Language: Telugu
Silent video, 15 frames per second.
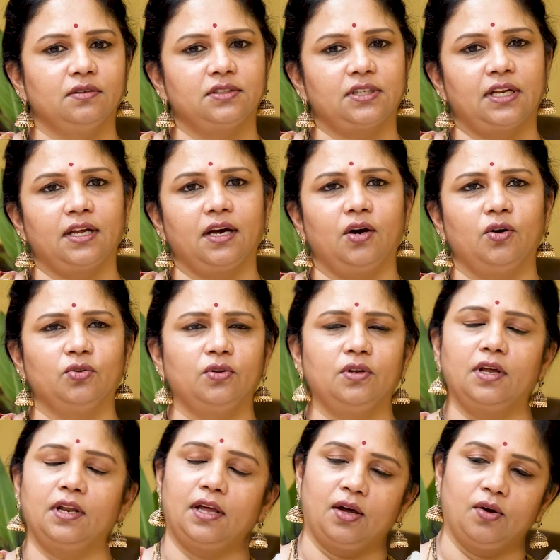సన్నగా
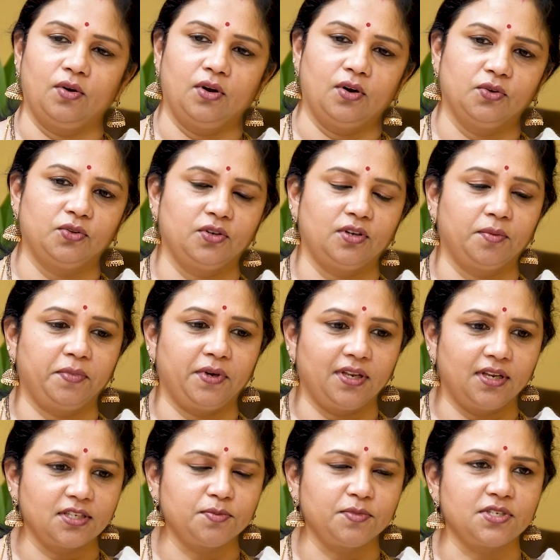అవుతున్నా లావుగా అవుతున్నా
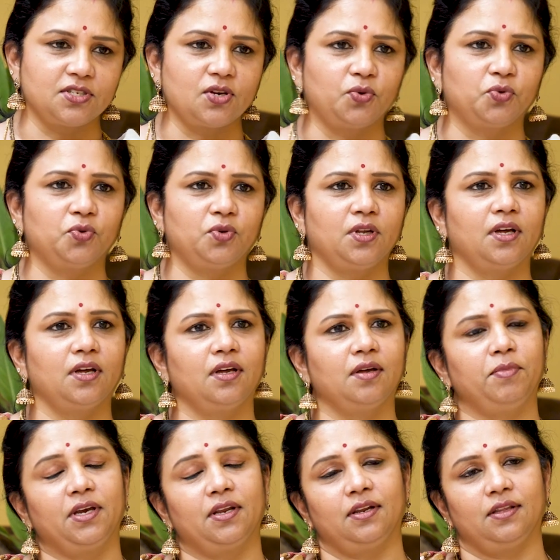పీరియడ్స్ మిస్ అవుతున్నా
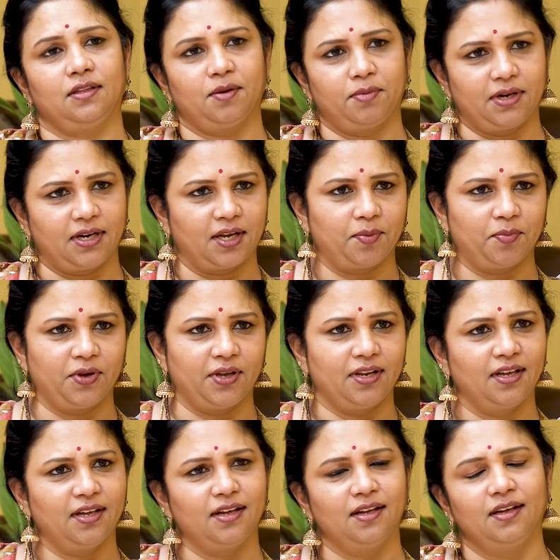మీకు నిద్ర పట్టకపోయినా